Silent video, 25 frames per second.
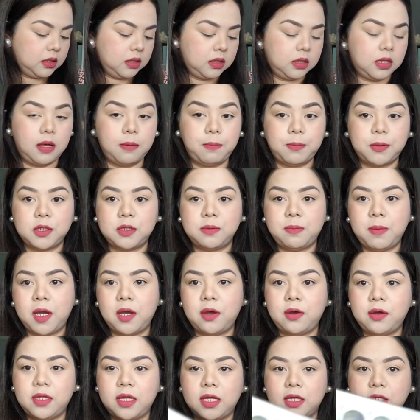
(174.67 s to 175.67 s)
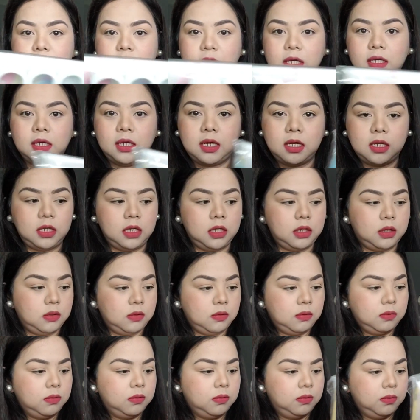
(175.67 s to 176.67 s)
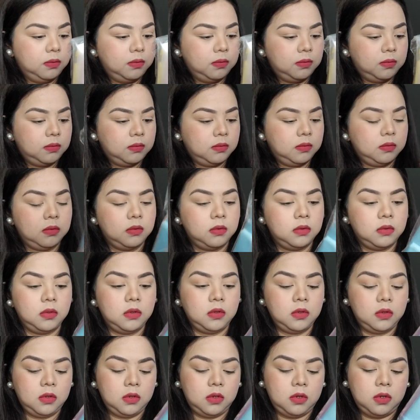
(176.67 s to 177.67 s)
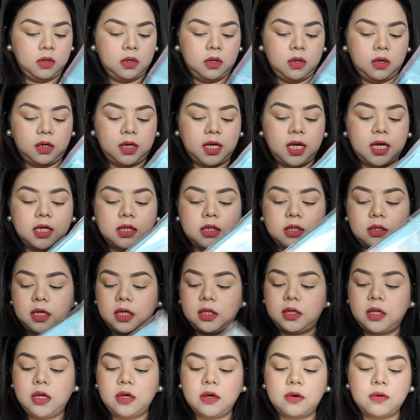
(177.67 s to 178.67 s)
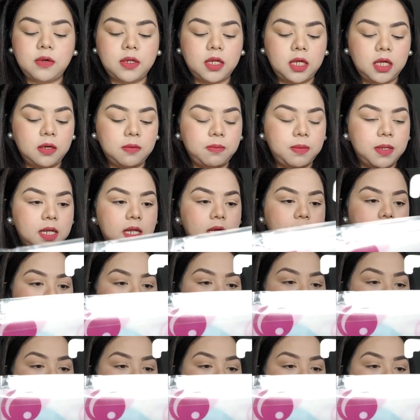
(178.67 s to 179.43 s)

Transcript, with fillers: Tapos meron din siyang ganito. Okay, so ito yung una niyang binigay